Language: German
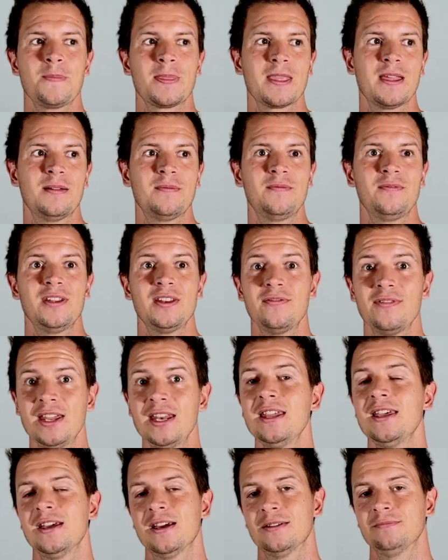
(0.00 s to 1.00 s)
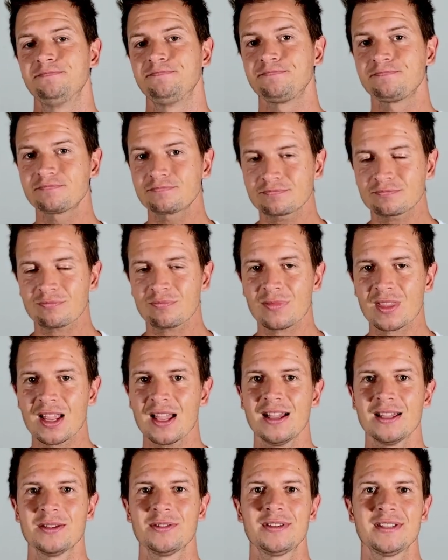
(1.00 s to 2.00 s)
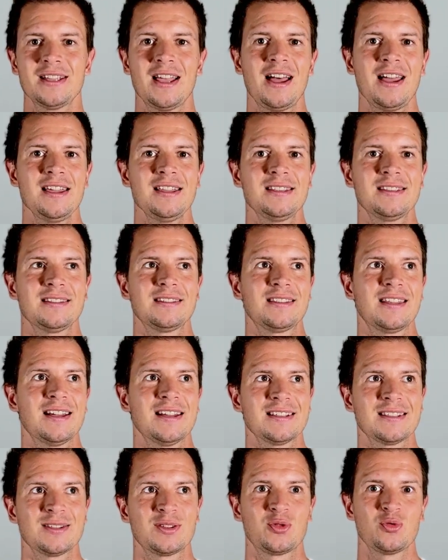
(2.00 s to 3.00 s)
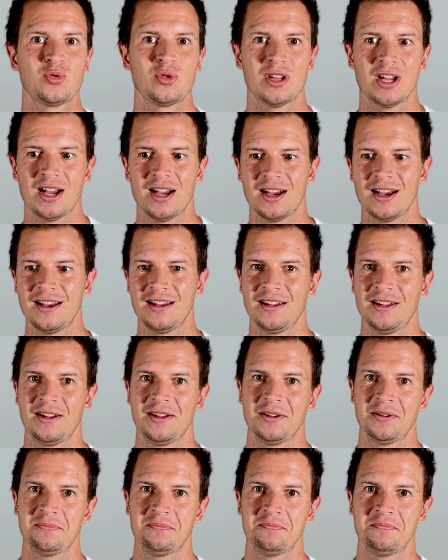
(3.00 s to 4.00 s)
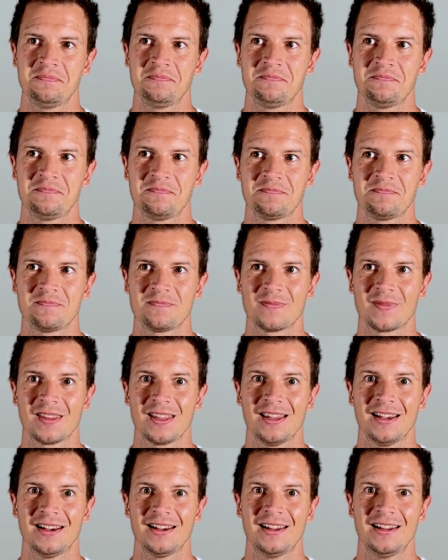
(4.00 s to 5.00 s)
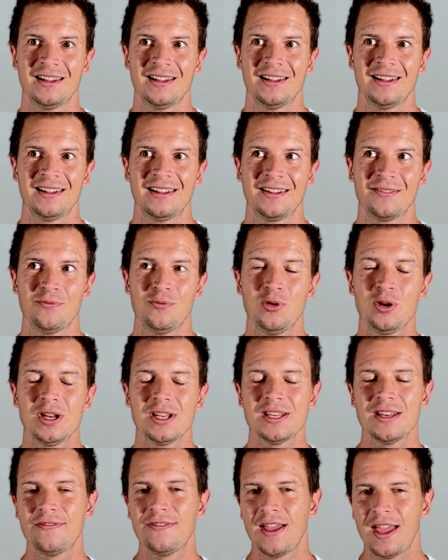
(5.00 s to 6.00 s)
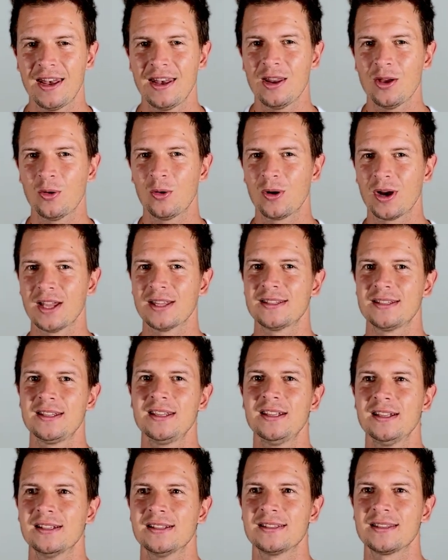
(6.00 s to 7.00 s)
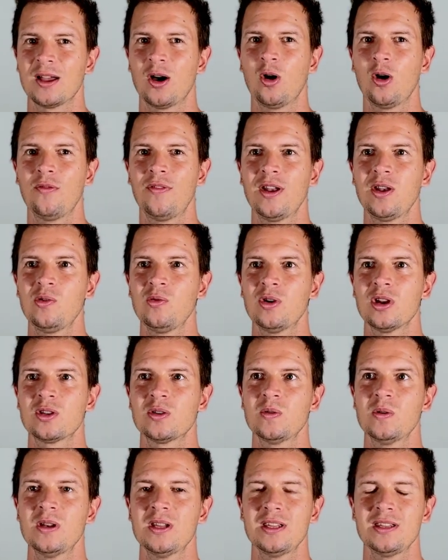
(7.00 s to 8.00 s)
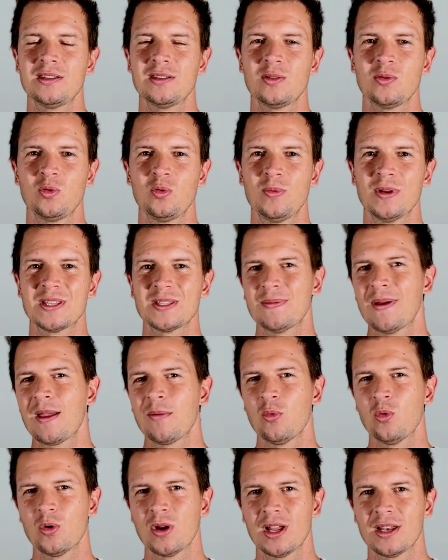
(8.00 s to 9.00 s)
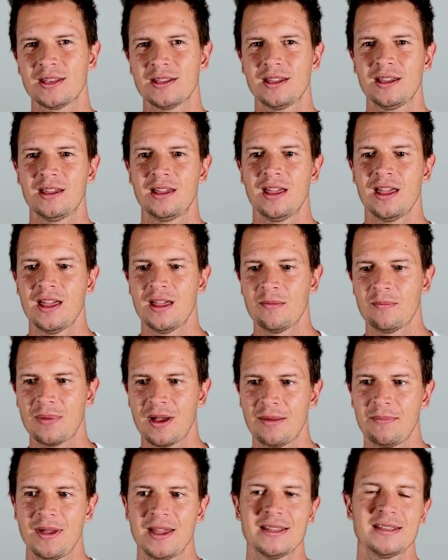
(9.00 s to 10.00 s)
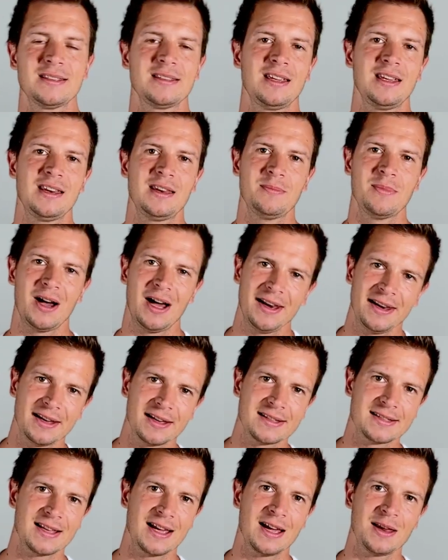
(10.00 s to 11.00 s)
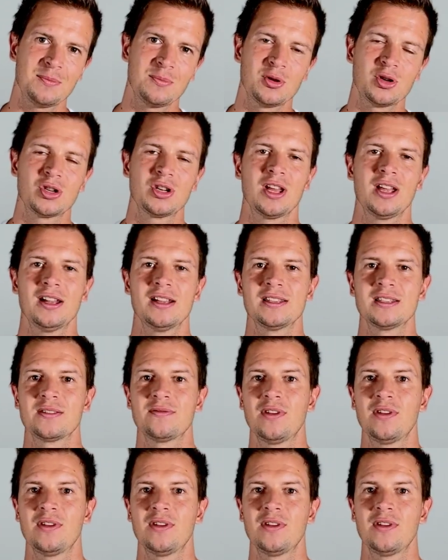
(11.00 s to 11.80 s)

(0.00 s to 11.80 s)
ähm, wird weniger. Also das heißt, dass du da ähm, ja, wirklich eine Veränderung erzielst. Auch wenn du natürlich über zwei Monate beim Essen gehen immer andere Sachen bestellst,